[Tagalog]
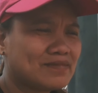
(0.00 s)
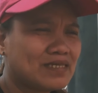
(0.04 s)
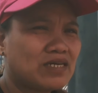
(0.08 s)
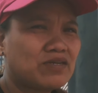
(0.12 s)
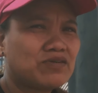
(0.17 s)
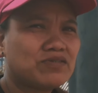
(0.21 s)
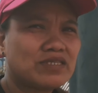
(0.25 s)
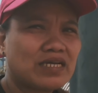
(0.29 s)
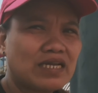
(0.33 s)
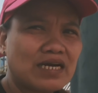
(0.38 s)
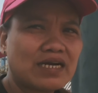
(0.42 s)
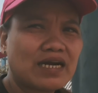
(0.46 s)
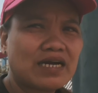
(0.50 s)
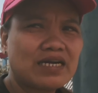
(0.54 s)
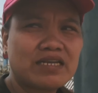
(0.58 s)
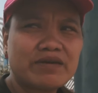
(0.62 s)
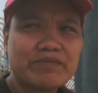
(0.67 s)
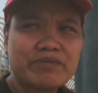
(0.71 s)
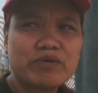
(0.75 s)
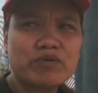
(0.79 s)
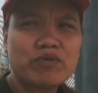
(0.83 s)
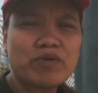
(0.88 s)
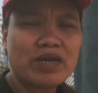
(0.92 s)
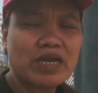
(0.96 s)
Ganun talaga,
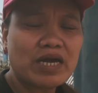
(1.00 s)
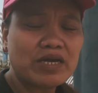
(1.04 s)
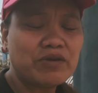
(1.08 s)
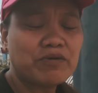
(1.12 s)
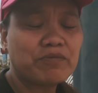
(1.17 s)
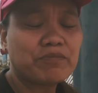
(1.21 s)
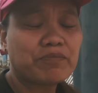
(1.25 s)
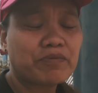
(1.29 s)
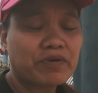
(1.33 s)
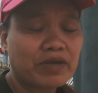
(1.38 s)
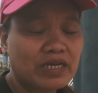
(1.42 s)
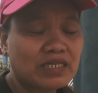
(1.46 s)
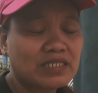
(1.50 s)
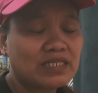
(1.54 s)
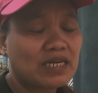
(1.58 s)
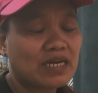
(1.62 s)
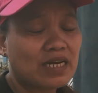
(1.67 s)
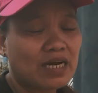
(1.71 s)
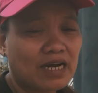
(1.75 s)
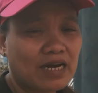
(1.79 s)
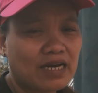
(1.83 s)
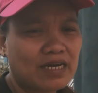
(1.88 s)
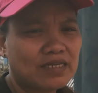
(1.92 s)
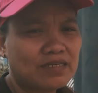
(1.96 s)
hindi mawala yung pray sa
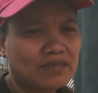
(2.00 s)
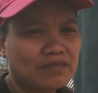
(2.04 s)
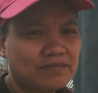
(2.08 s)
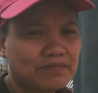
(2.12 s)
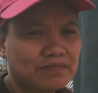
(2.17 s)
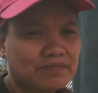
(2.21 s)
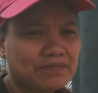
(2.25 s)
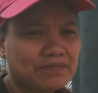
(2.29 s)
God.